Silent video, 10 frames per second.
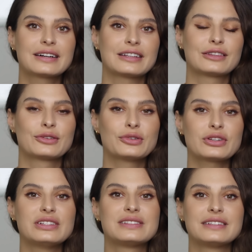
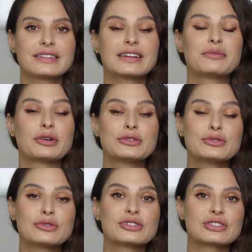которые сделали
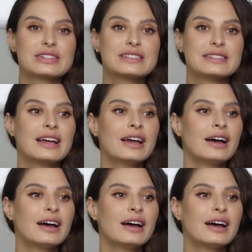мою жизнь